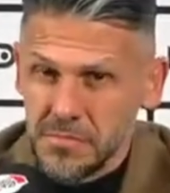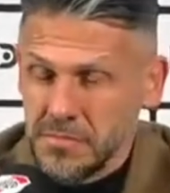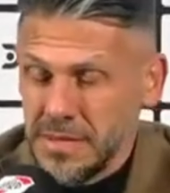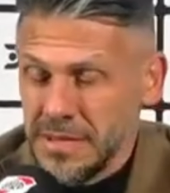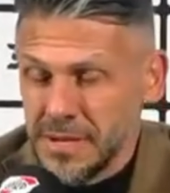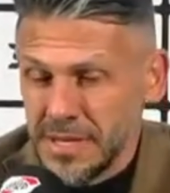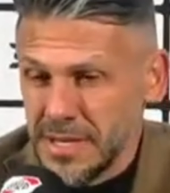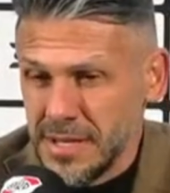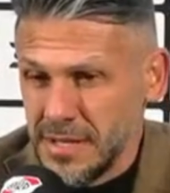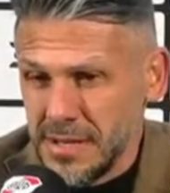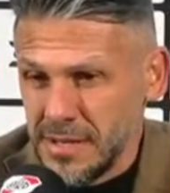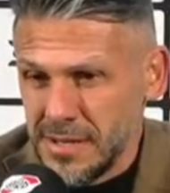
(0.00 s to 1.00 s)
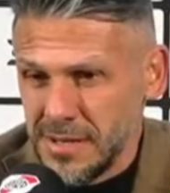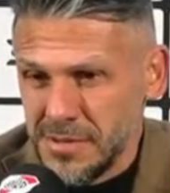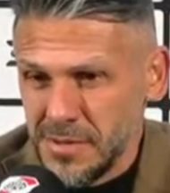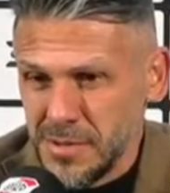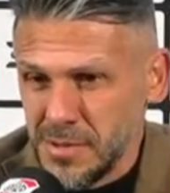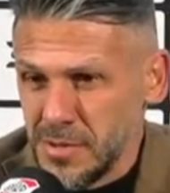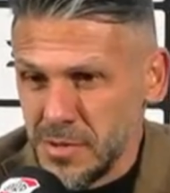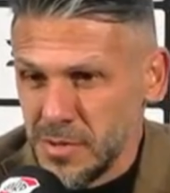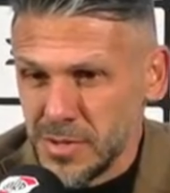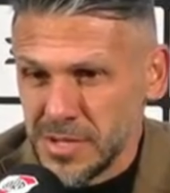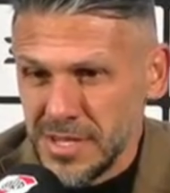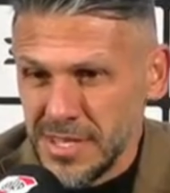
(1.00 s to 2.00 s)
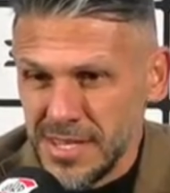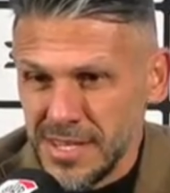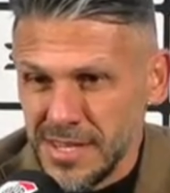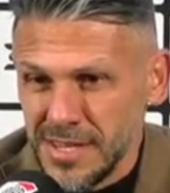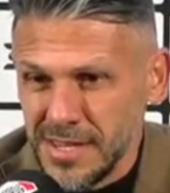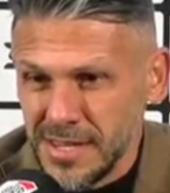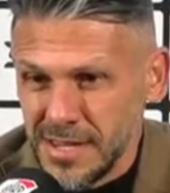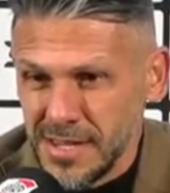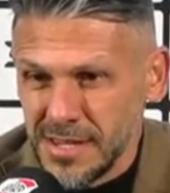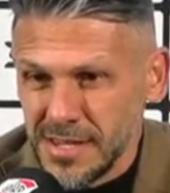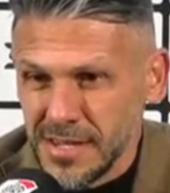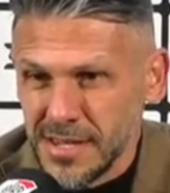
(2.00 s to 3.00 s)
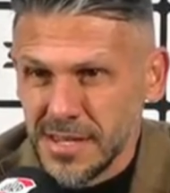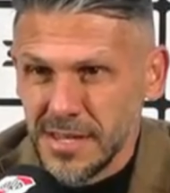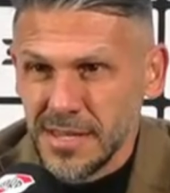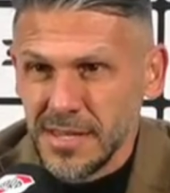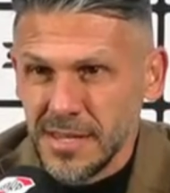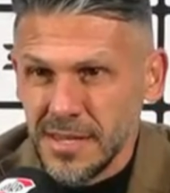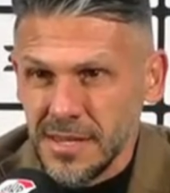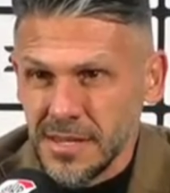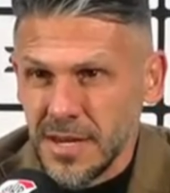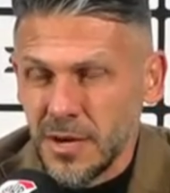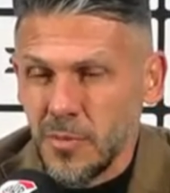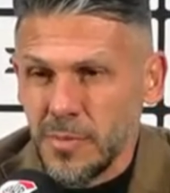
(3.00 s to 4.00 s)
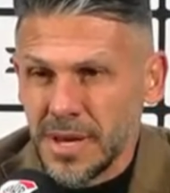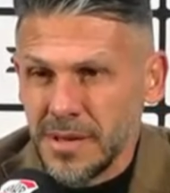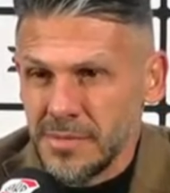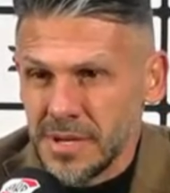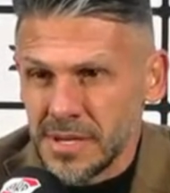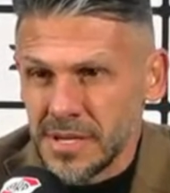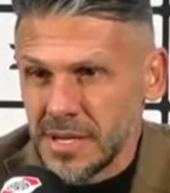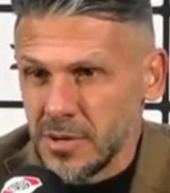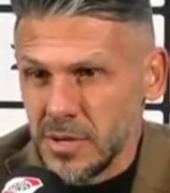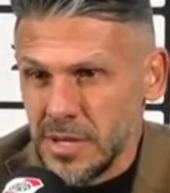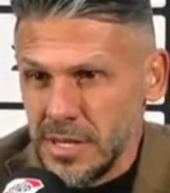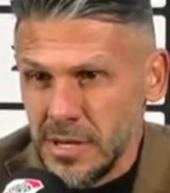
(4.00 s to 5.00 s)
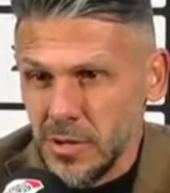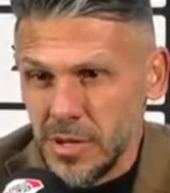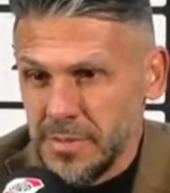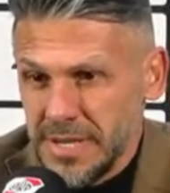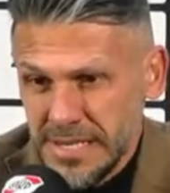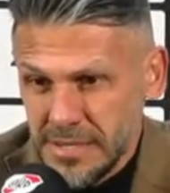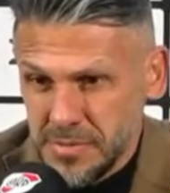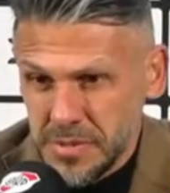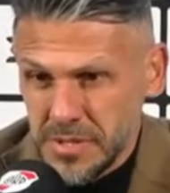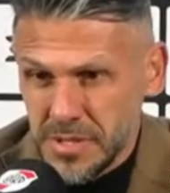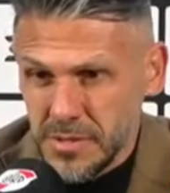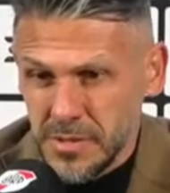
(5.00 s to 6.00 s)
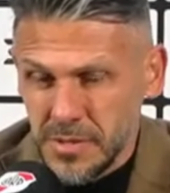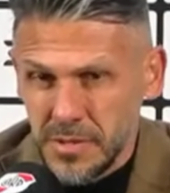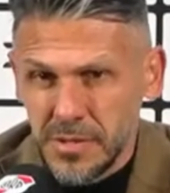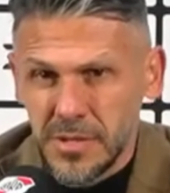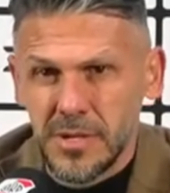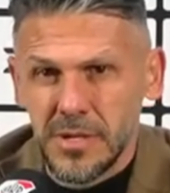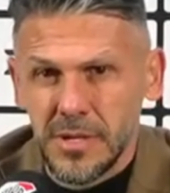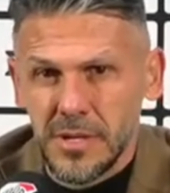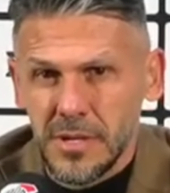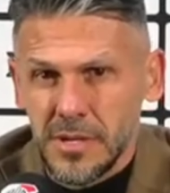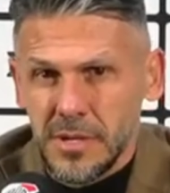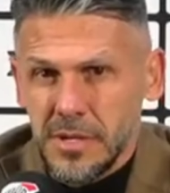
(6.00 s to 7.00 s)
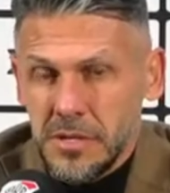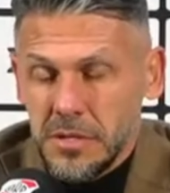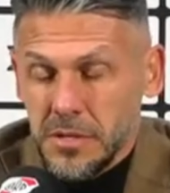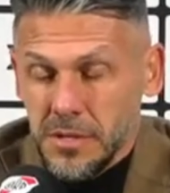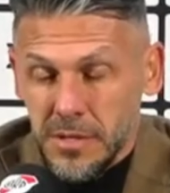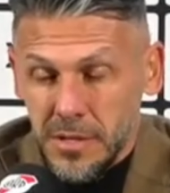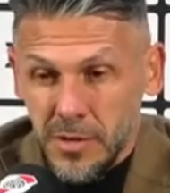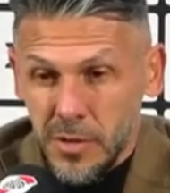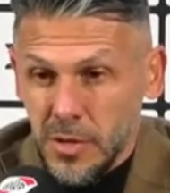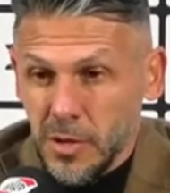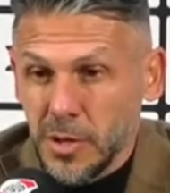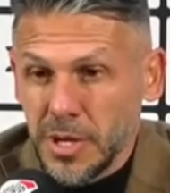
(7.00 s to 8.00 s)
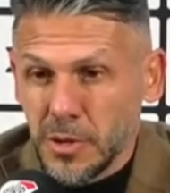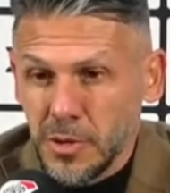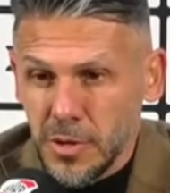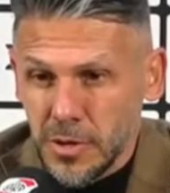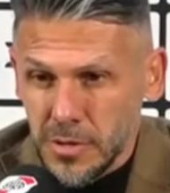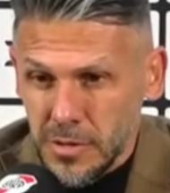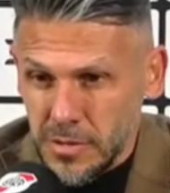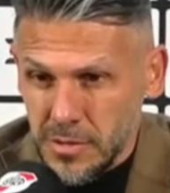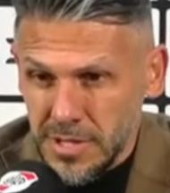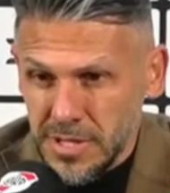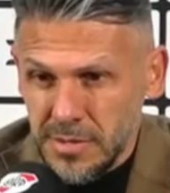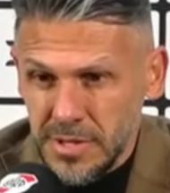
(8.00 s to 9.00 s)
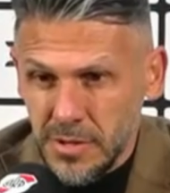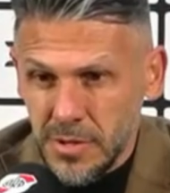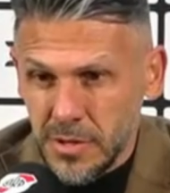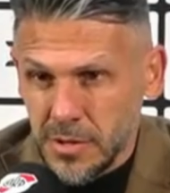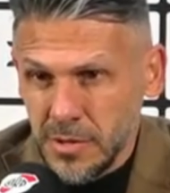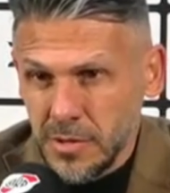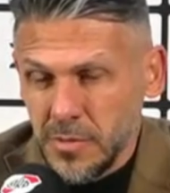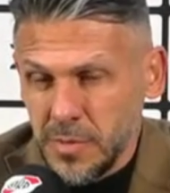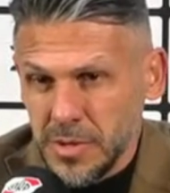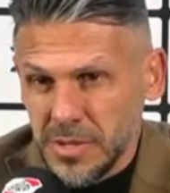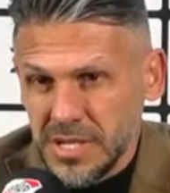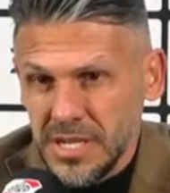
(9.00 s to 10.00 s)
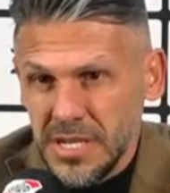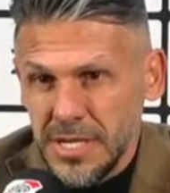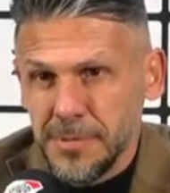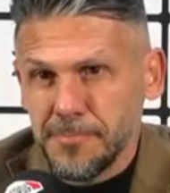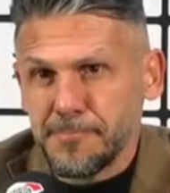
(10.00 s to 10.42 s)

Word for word: La verdad, no, sé eh, en, qué comparás mi arranque con el de los demás, porque no, no. Los, desconozco, honestamente los desconozco, pero sí,